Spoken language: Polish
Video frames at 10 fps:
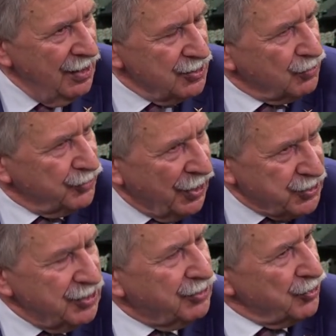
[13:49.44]

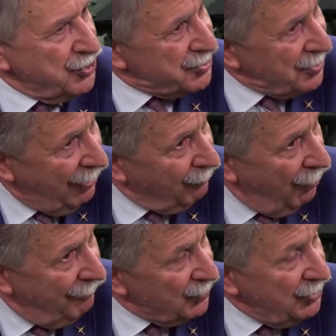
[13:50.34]
skutecznie i to się
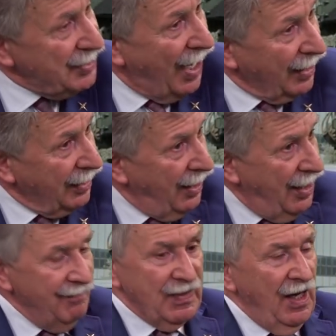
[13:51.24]
stało. I
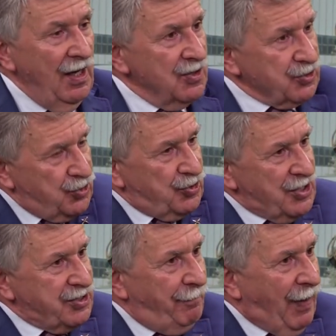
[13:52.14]
nagle skończyła
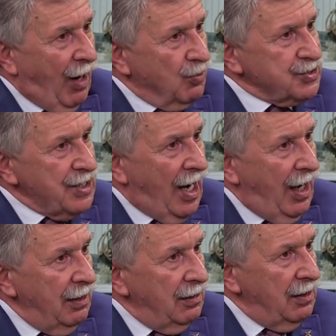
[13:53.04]
się pauza,